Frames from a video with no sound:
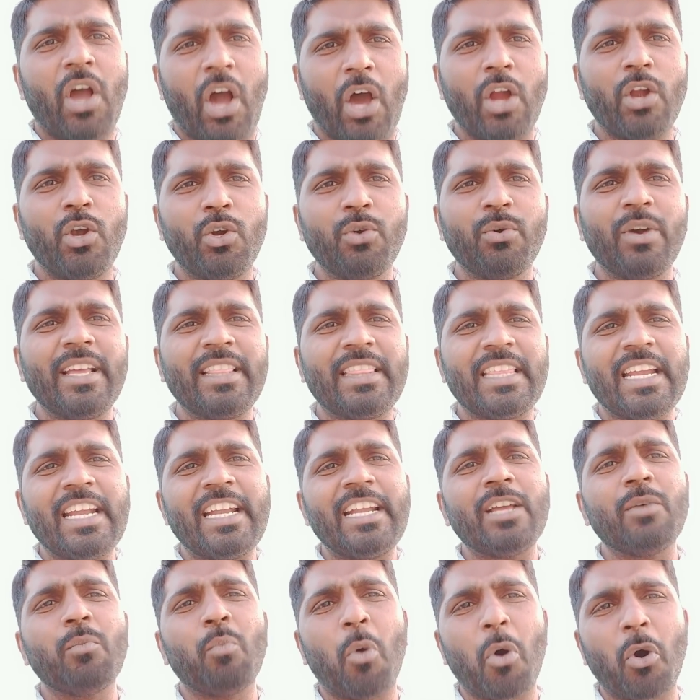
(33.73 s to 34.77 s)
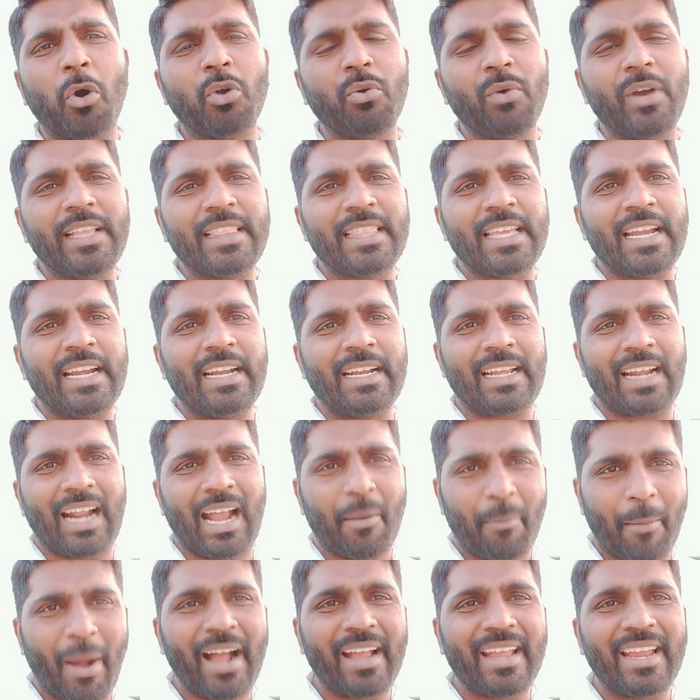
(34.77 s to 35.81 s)
అల్లుడు అయితే ఏంటి మొగుడు అయితే ఏంట్రా
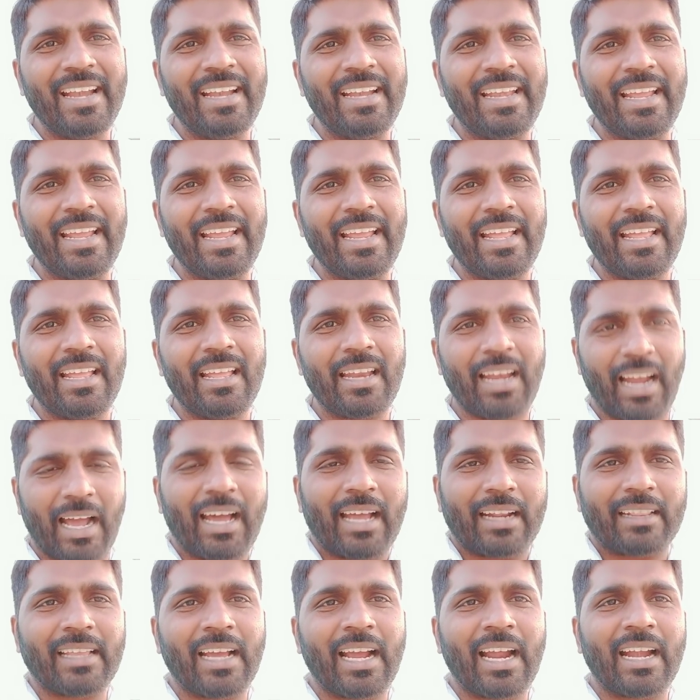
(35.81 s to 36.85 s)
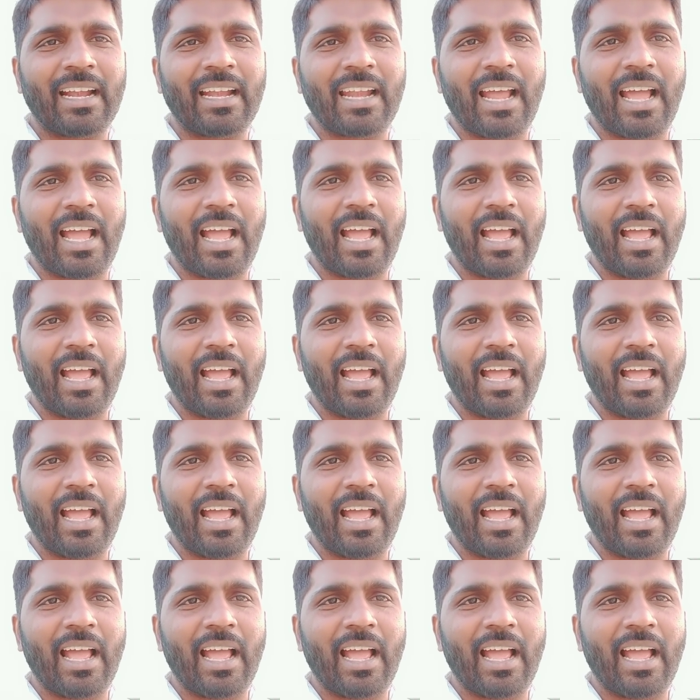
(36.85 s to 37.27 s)
మాకేంటి నాకు అర్థం కావట్లా